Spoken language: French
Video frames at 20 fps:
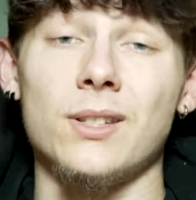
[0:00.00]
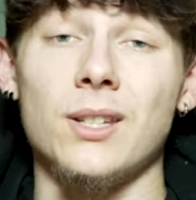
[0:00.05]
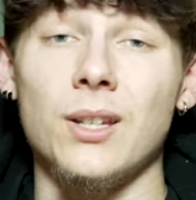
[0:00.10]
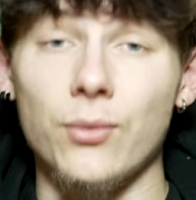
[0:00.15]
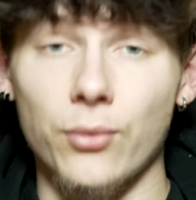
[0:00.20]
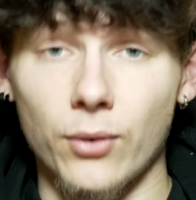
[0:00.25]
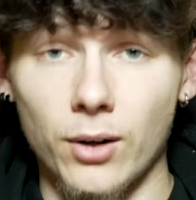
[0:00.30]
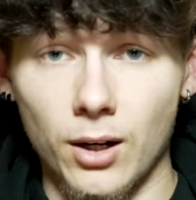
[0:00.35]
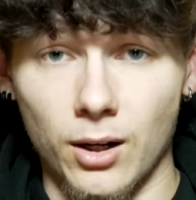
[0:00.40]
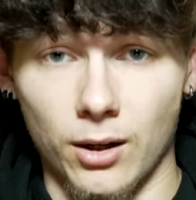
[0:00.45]
ce
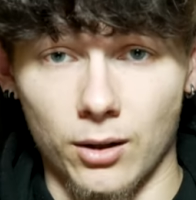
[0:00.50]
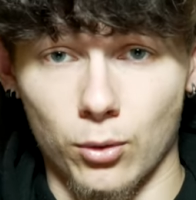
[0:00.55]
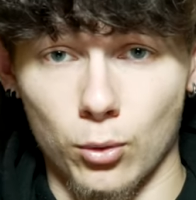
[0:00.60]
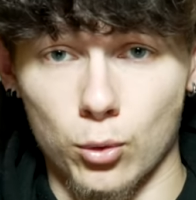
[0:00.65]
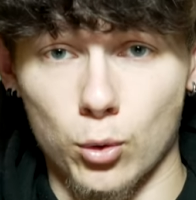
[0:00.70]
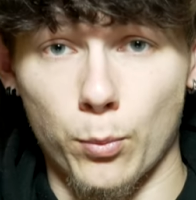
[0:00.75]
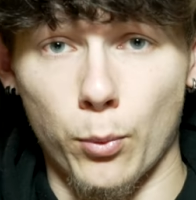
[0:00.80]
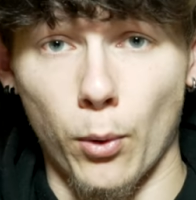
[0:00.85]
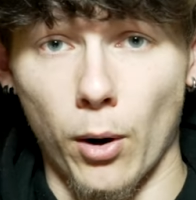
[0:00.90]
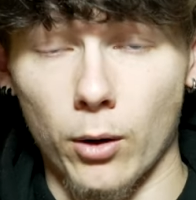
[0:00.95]
qui fera que
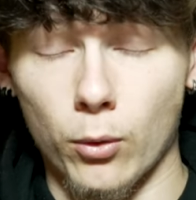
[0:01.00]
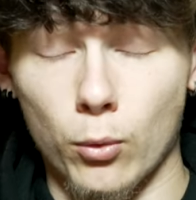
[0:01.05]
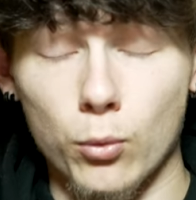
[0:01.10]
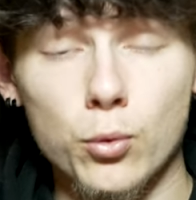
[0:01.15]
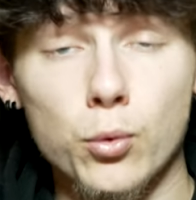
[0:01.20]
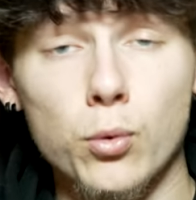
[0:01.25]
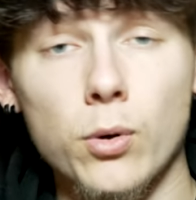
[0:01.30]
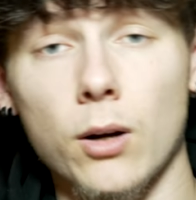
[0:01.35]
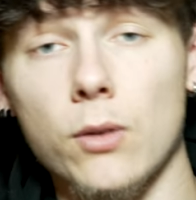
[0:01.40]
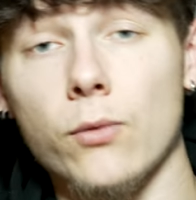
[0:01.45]
tu pourras
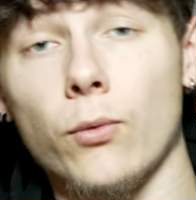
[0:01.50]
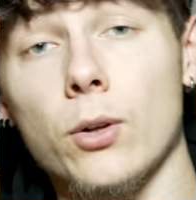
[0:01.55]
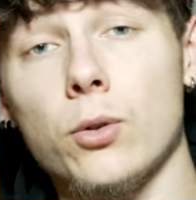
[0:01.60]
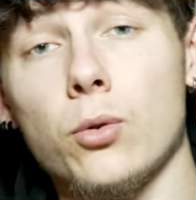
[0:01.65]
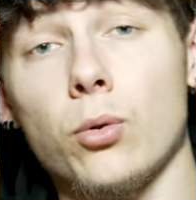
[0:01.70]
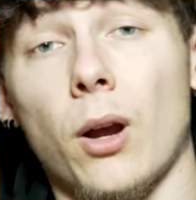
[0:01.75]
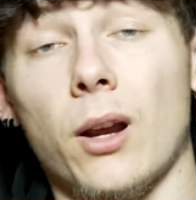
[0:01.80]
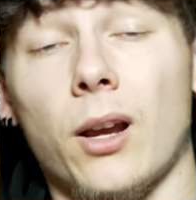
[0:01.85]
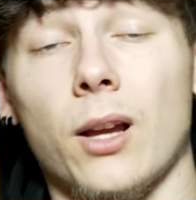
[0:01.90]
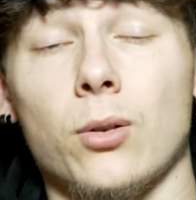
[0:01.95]
conduire une
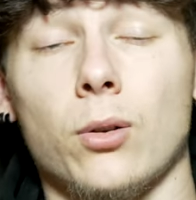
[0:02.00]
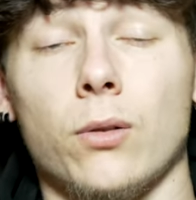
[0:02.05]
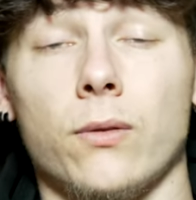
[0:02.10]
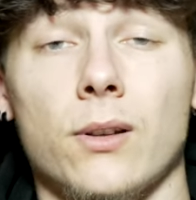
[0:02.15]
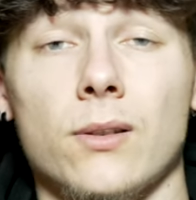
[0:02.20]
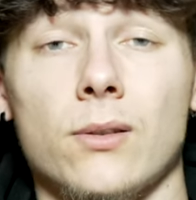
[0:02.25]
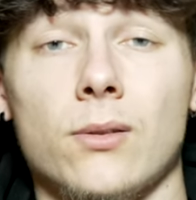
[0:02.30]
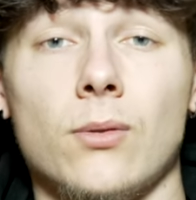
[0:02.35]
voiture à 80